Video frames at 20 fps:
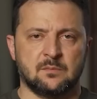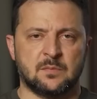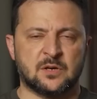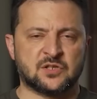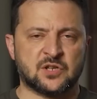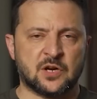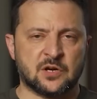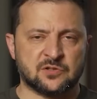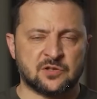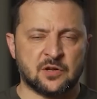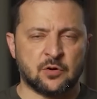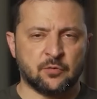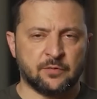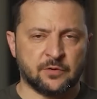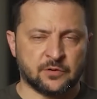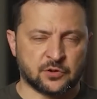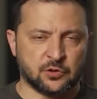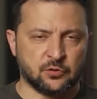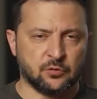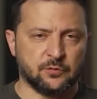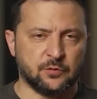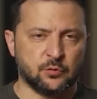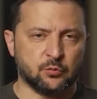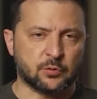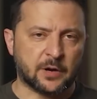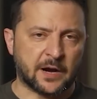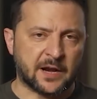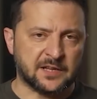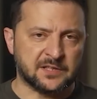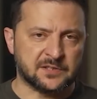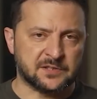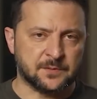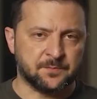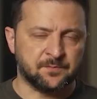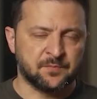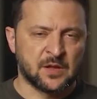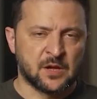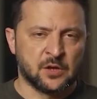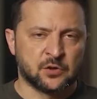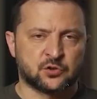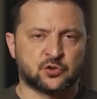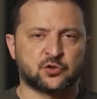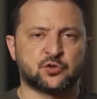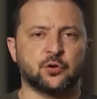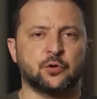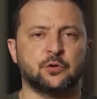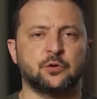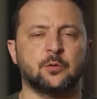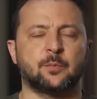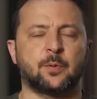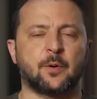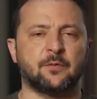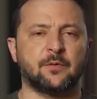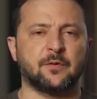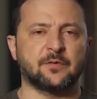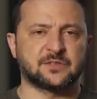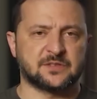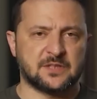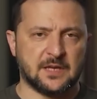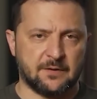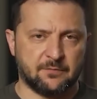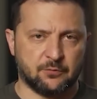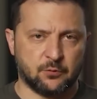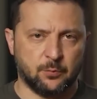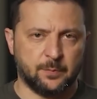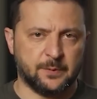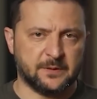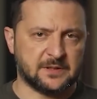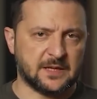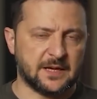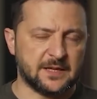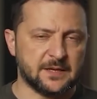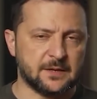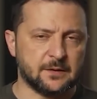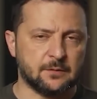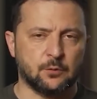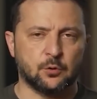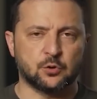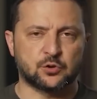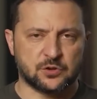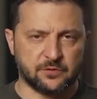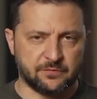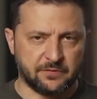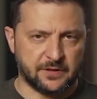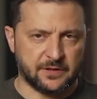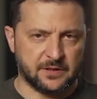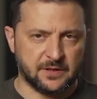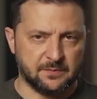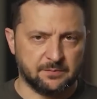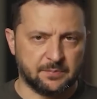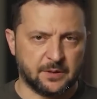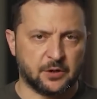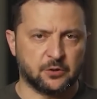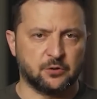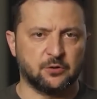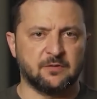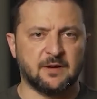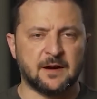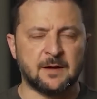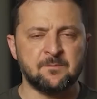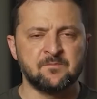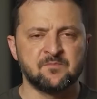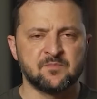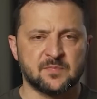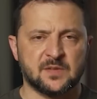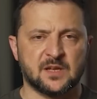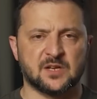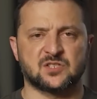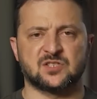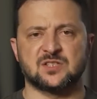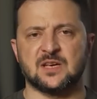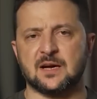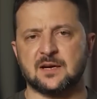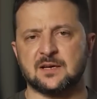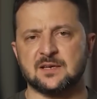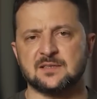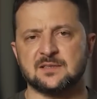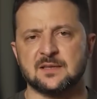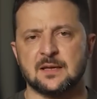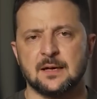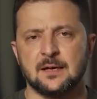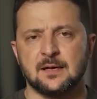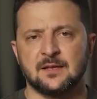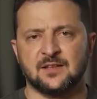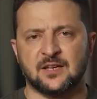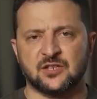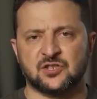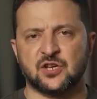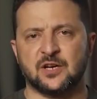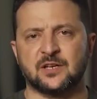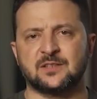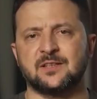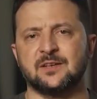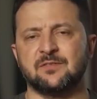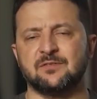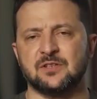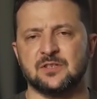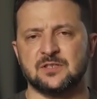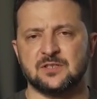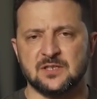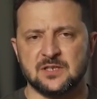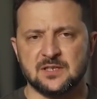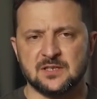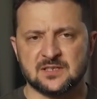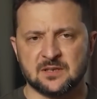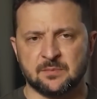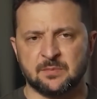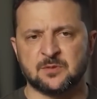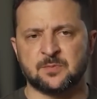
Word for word: ইউক্রেনের প্রেসিডেন্ট ভলোদিমির জেলেন্সকি হামলার তথ্যের সত্যতা নিশ্চিত করেন জেলেস্কি ধ্বংসপ্রাপ্ত ভবনগুলোর একটি ভিডিও